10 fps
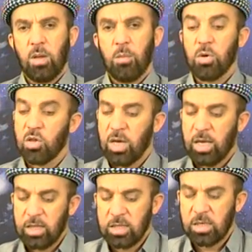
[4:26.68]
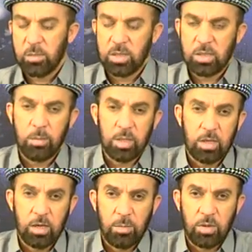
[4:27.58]
باشه که تەسلیمی
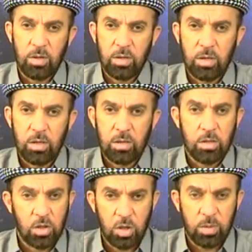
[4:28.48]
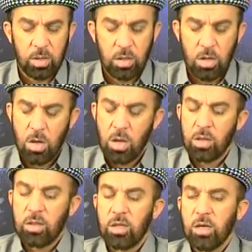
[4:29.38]
اسلامتی نبی دی چه بد
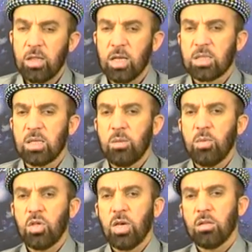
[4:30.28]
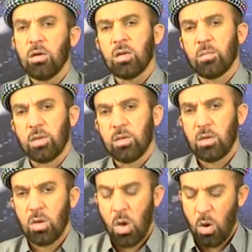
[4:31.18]
دی تسلیم شیطانی بین
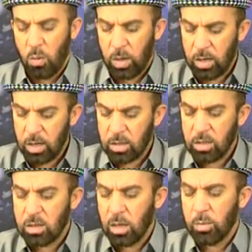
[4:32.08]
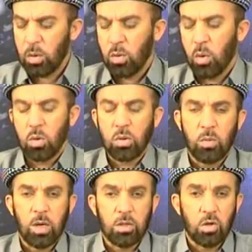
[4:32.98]
ولا تتبعوا
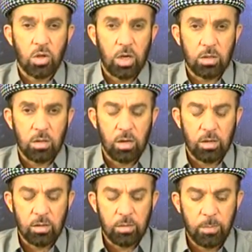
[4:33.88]
خطوات الشيطان